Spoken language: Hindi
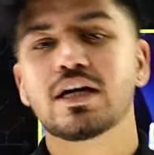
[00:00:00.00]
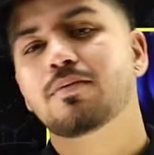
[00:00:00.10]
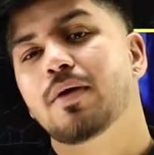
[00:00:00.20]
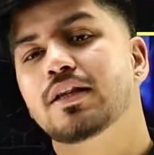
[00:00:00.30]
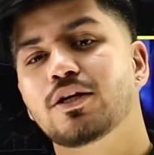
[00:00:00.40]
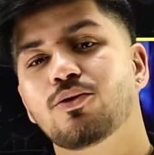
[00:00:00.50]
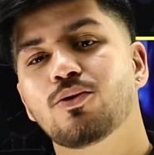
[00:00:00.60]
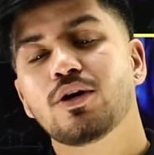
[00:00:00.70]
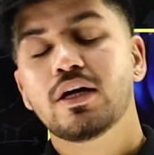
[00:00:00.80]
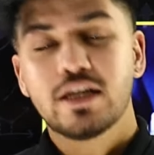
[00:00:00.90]
कर पाते
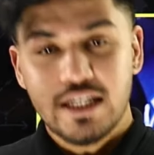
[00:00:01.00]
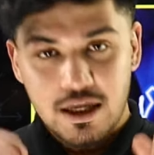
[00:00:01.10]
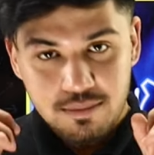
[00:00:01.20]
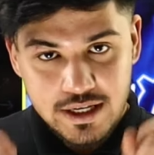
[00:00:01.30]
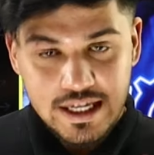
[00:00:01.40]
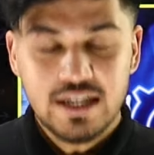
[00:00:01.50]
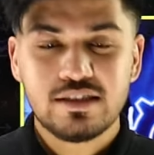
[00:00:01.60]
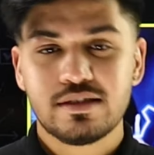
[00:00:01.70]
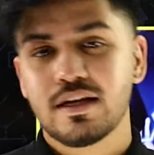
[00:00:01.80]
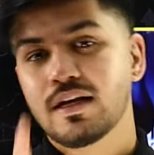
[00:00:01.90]
हो कि हम
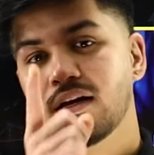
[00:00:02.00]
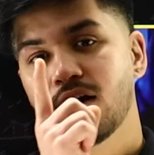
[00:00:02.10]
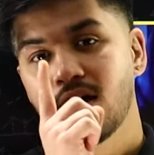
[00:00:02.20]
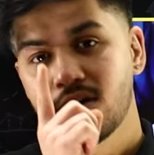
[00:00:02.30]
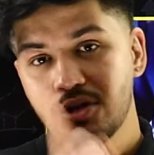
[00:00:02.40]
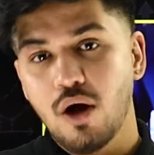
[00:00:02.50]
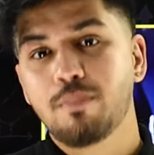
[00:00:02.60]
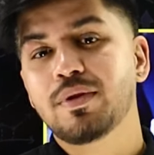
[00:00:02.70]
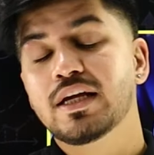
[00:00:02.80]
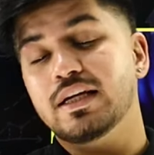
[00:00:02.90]
किस
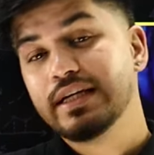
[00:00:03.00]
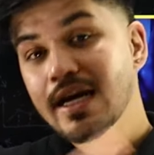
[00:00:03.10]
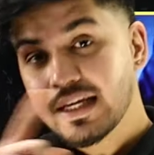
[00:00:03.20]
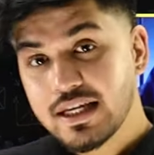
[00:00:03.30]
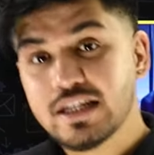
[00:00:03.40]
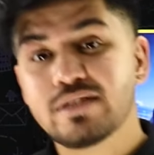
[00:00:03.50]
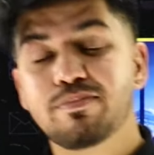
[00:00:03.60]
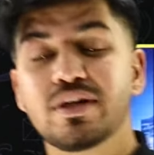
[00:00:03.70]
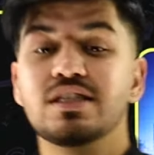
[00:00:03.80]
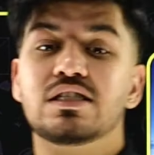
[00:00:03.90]
टॉपिक या किस
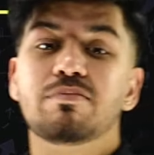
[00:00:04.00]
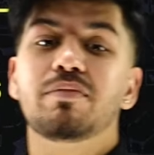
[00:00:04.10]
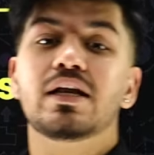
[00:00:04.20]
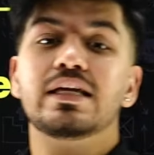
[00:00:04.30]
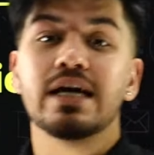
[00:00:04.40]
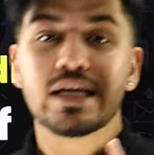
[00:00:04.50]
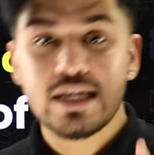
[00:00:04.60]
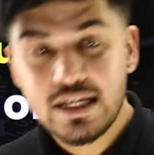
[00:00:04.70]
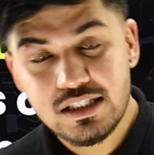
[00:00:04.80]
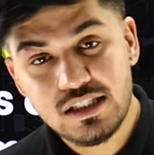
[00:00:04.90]
प्रिंसिपल या
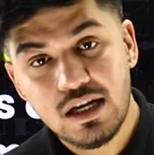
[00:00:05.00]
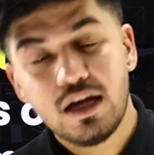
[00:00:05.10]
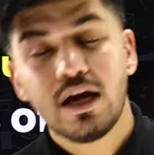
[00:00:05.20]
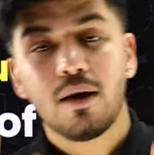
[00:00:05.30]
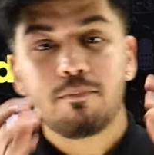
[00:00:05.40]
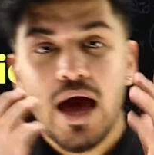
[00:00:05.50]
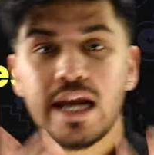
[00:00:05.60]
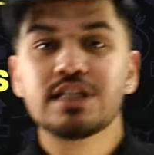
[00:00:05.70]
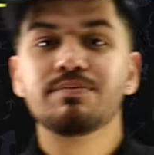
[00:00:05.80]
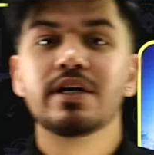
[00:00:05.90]
किस
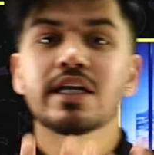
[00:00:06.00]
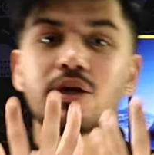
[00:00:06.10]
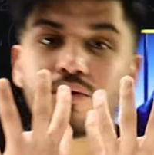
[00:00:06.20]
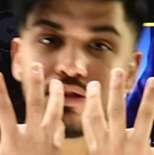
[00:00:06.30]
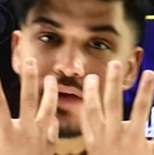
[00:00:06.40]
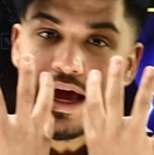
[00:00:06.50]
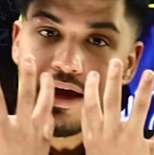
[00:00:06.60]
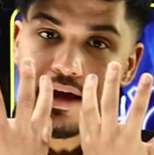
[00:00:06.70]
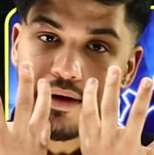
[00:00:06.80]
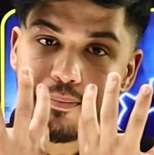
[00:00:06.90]
मैनेजमेंट के उस
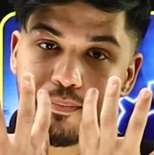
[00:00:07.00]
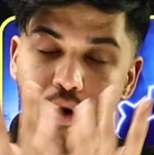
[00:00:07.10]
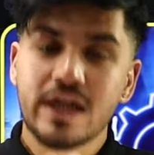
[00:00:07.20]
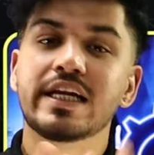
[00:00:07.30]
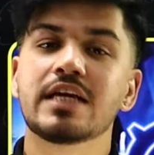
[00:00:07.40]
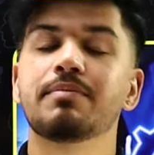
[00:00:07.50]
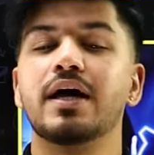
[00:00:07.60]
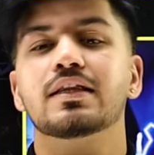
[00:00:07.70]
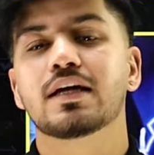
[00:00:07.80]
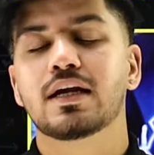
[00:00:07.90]
पॉइंट की
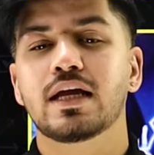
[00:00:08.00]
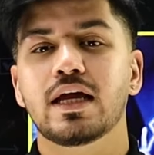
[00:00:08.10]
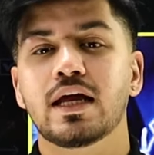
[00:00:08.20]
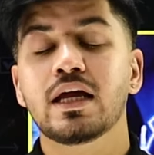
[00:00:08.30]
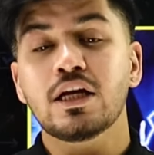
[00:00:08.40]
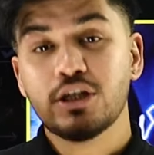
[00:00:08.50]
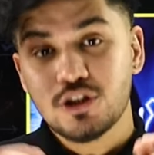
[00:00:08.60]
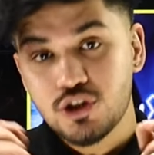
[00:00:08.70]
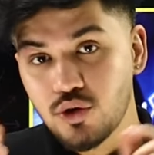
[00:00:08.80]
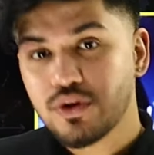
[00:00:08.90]
बात कर रहे हैं
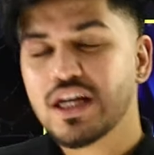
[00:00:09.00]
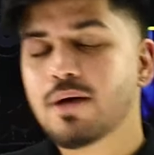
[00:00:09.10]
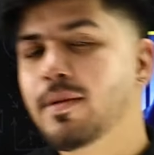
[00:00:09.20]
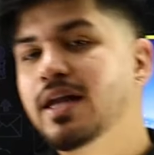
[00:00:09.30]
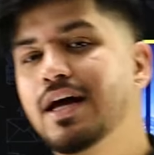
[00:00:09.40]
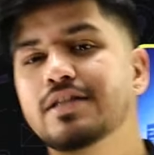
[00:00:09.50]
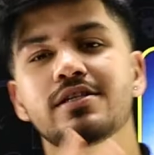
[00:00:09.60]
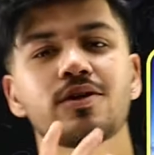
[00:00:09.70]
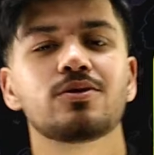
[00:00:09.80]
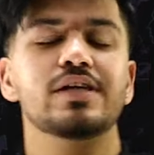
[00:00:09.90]
जो कि हमारे
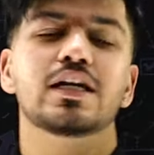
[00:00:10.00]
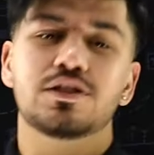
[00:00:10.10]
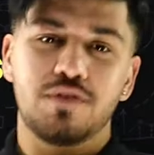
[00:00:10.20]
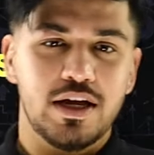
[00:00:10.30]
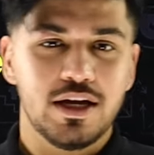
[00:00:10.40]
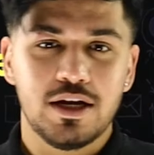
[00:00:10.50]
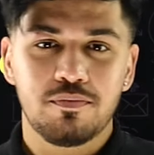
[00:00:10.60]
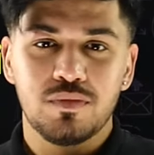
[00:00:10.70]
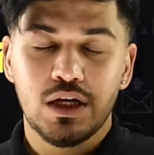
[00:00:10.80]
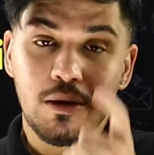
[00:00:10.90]
आंसर को सेटिस्फाई करे
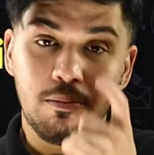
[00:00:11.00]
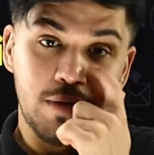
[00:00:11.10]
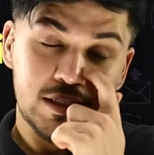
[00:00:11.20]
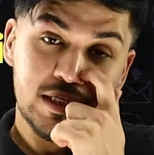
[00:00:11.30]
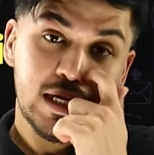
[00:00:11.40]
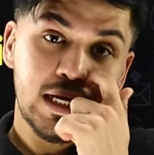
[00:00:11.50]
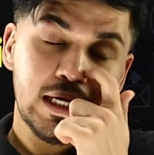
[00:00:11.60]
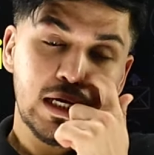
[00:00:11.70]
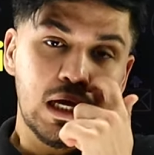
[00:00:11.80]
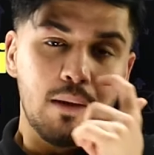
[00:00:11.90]

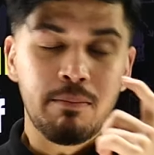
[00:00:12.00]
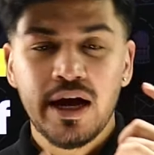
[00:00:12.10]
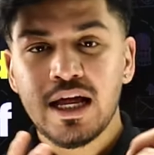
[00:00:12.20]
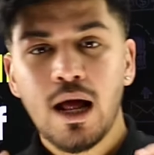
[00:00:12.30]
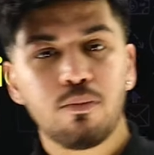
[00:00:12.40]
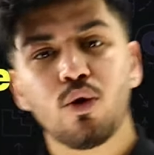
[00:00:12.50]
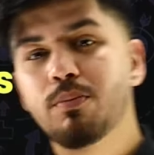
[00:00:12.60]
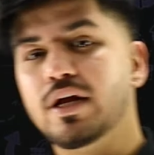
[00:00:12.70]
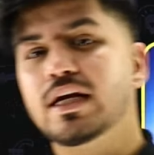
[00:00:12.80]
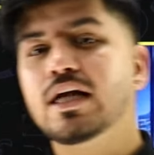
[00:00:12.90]
बेसिकली मैं अगर आपको
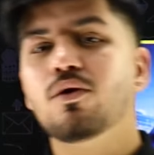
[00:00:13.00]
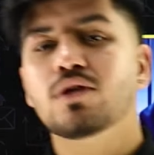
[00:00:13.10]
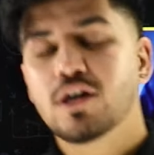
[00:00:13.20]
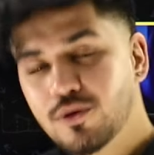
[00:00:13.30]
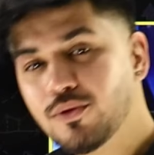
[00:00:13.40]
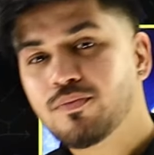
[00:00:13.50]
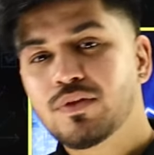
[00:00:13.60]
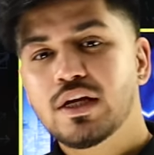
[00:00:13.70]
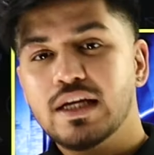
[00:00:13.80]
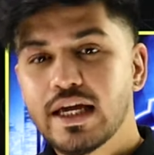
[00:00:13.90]
ब्रेकडाउन करूं
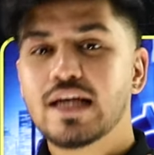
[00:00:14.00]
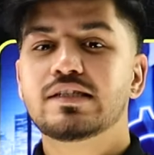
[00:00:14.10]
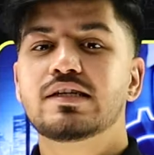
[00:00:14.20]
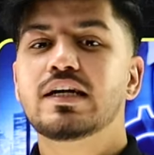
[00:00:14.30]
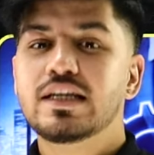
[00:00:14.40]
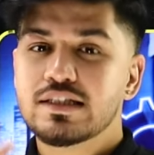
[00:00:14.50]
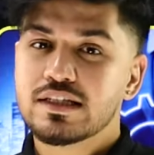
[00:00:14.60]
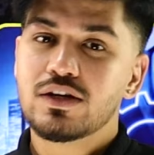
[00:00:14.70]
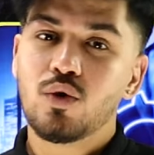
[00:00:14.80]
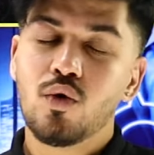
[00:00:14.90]
केस स्टडीज
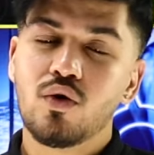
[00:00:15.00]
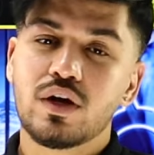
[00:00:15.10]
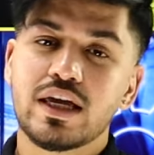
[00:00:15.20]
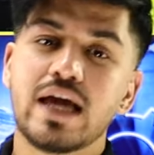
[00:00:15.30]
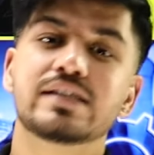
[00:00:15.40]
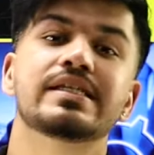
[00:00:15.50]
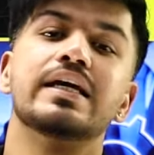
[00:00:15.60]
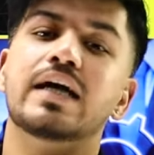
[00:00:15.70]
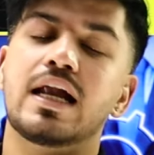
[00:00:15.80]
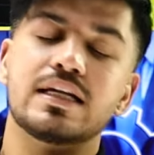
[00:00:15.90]
को
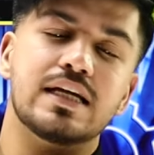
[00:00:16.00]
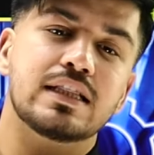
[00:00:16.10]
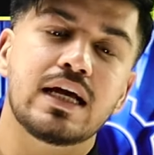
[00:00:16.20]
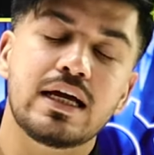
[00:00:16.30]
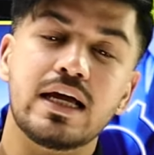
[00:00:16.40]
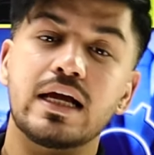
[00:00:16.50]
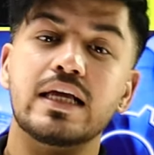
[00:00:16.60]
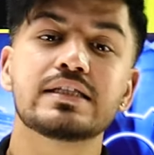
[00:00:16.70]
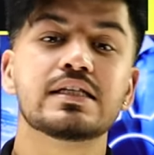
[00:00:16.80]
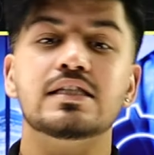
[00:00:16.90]
कैसे करा जाता है या
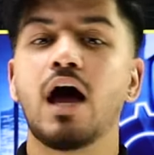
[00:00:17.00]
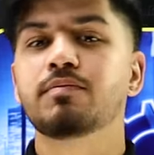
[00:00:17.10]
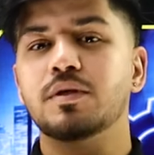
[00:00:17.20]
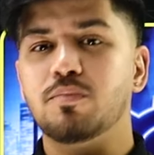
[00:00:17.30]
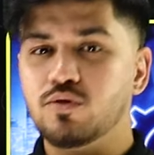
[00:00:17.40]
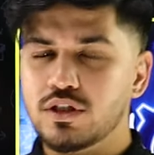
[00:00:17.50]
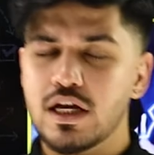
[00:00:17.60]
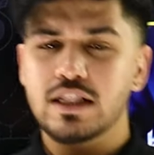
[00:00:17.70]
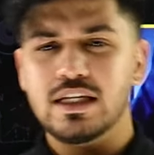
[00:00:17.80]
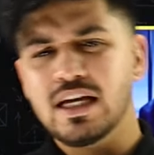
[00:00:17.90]
किस हिसाब से पूछी
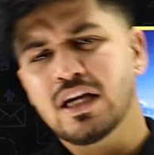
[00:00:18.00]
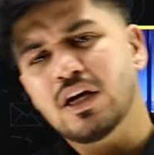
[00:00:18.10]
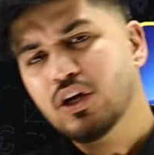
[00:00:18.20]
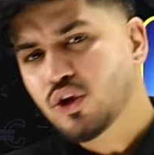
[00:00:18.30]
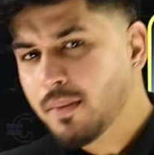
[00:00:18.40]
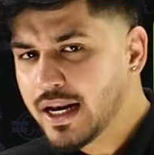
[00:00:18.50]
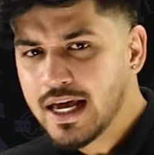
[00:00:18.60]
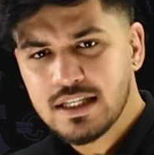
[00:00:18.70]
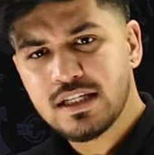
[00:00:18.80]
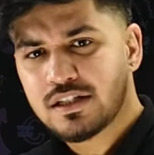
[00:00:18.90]
जाती है तो मैंने
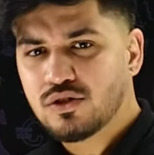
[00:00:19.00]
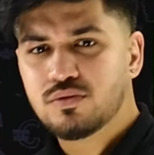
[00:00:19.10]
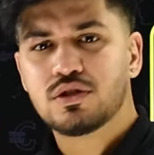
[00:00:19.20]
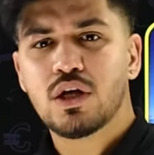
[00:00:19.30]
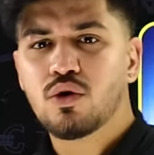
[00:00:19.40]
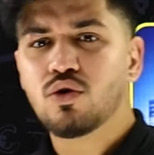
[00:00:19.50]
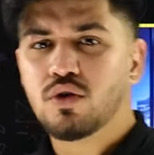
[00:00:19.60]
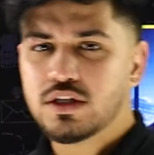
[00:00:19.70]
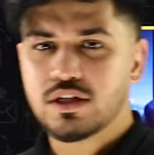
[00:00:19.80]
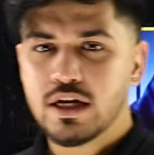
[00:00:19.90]
एक चीज जरूर
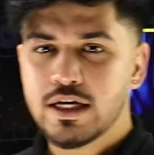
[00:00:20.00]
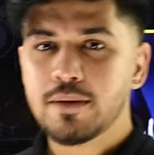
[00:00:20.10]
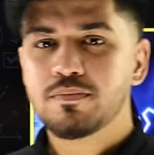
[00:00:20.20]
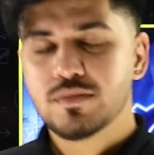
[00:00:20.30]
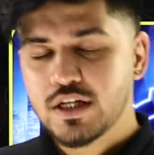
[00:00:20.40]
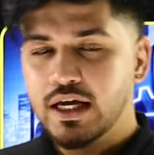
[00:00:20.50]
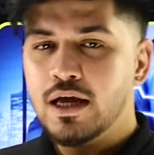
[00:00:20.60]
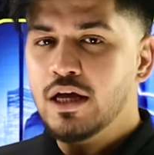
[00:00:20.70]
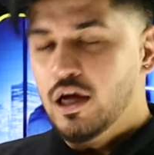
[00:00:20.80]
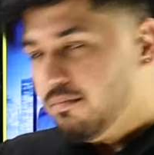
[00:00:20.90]
नोटिस करी है ठीक
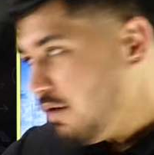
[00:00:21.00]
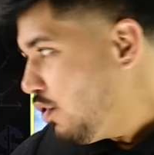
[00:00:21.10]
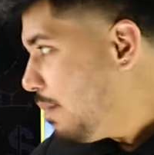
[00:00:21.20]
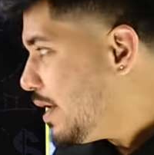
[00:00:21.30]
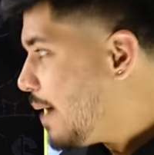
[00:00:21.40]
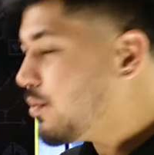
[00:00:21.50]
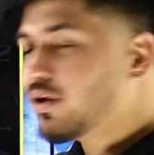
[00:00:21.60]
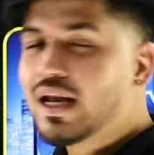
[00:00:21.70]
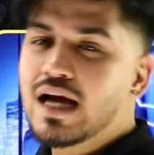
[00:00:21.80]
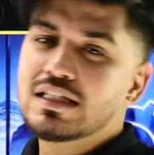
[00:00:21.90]
है मैं वो अभी आपको
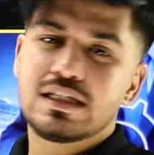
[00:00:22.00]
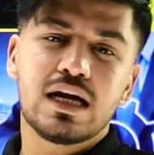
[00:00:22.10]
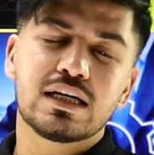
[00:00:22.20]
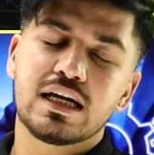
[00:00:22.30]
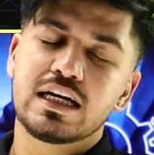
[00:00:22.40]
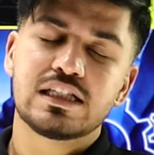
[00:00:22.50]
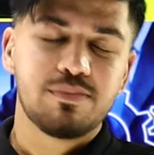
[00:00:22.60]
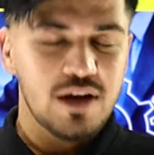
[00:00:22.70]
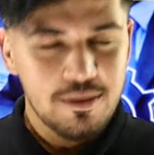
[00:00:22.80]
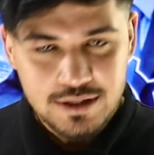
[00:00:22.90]
क्लास स्टार्ट करने से
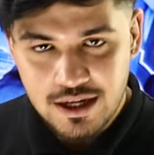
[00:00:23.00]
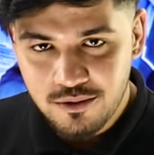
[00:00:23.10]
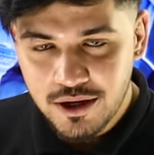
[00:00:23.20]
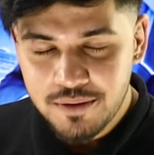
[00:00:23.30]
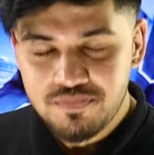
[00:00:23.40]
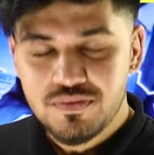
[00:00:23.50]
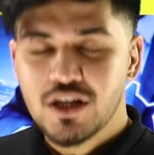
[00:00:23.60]
पहले बताऊंगा